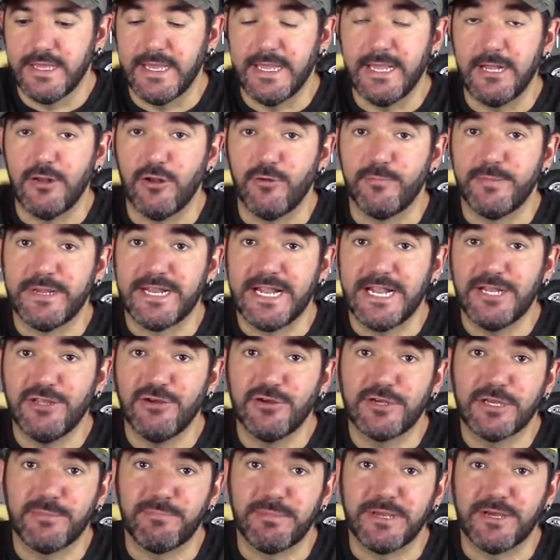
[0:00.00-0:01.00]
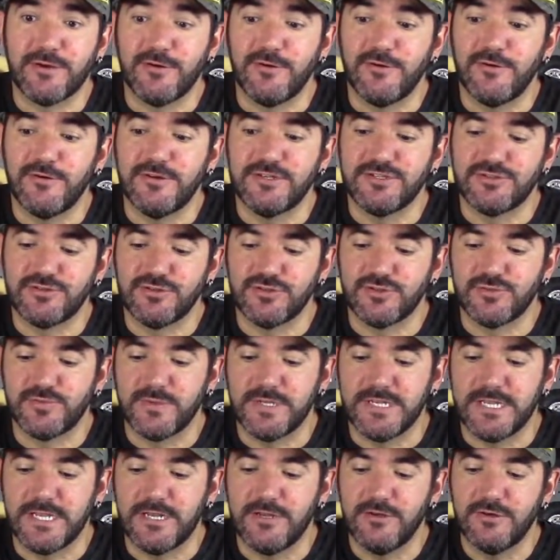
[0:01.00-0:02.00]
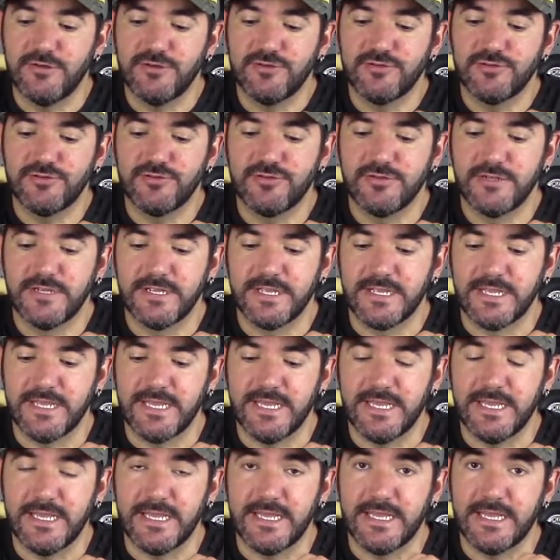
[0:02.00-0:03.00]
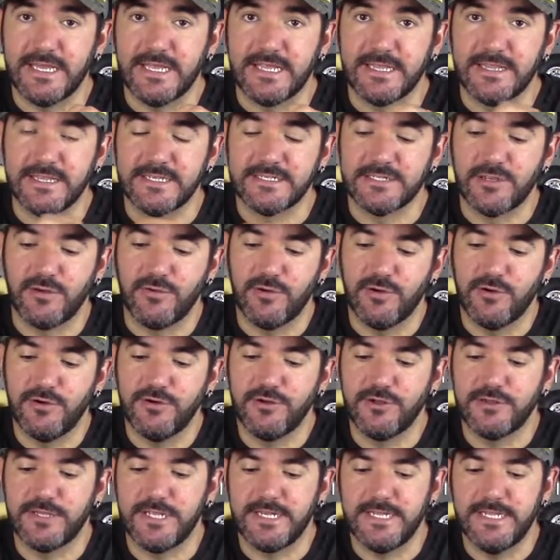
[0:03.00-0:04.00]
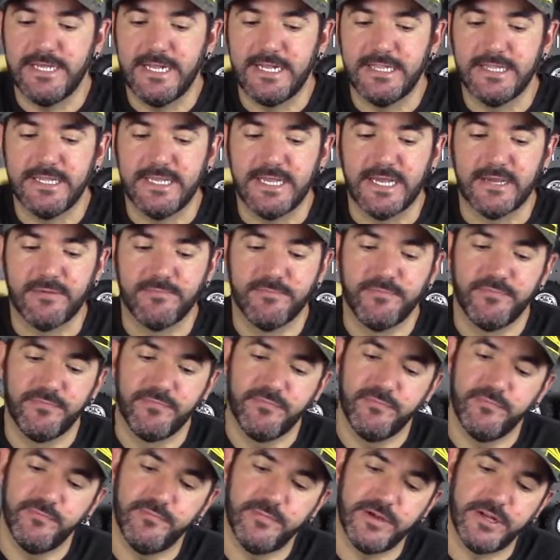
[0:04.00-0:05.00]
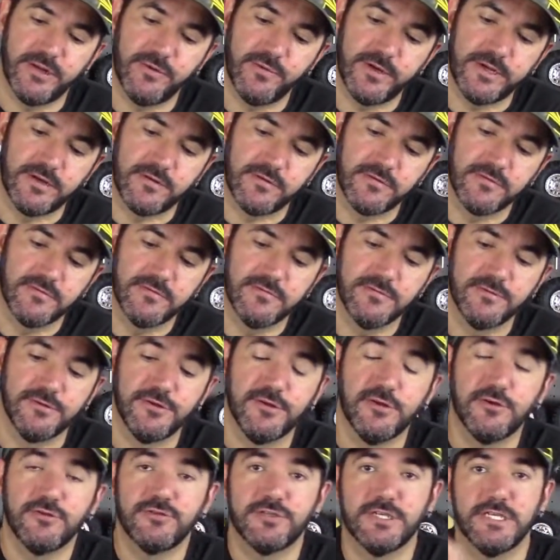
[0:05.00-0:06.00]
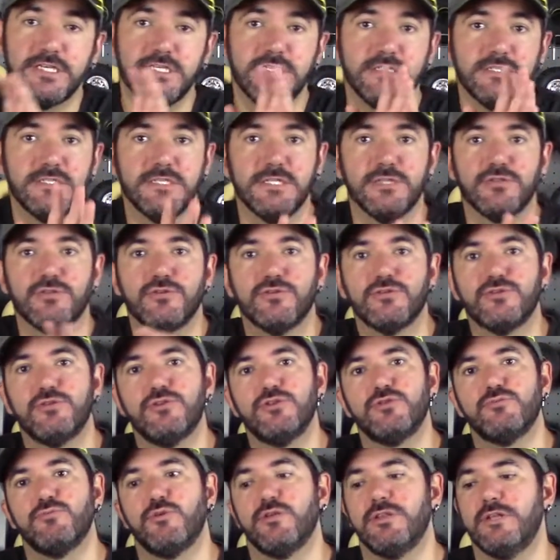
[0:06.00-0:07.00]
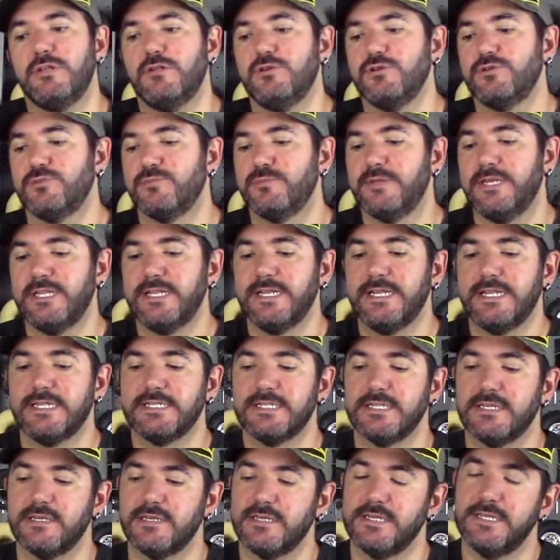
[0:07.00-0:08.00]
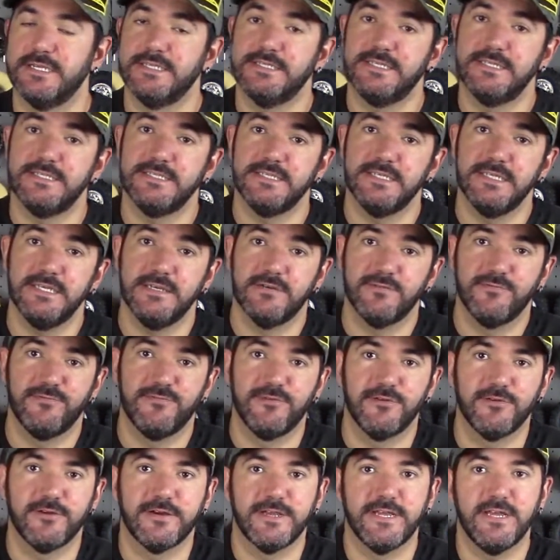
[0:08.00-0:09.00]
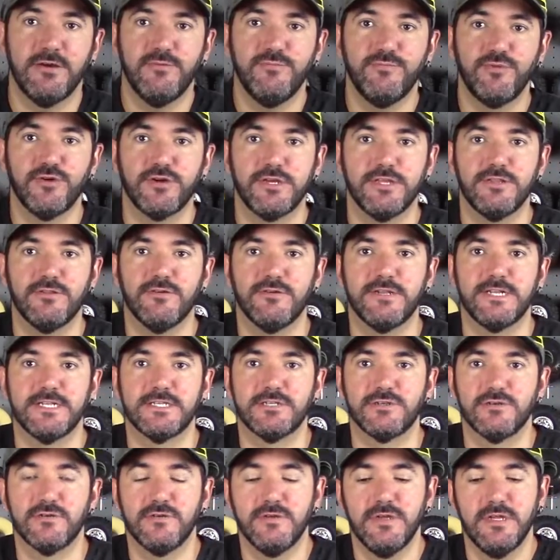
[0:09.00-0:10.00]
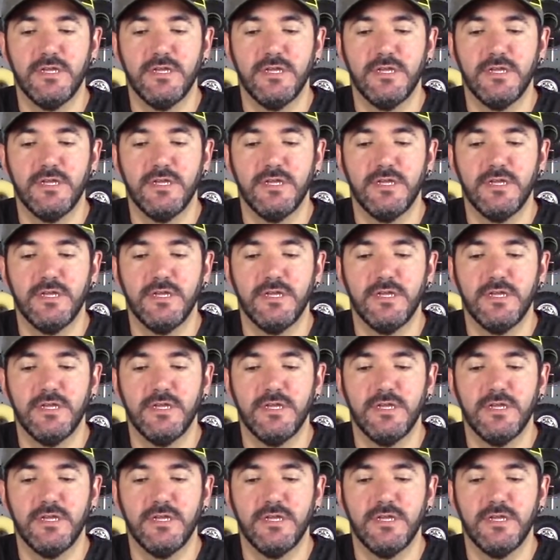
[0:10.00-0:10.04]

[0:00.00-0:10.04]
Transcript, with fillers: el operario que pegó estos vinilos, eh, desde luego, no tenía el día. Pero bueno, no sé si todos los modelos vienen así. Este sí flojea un poquito en eso.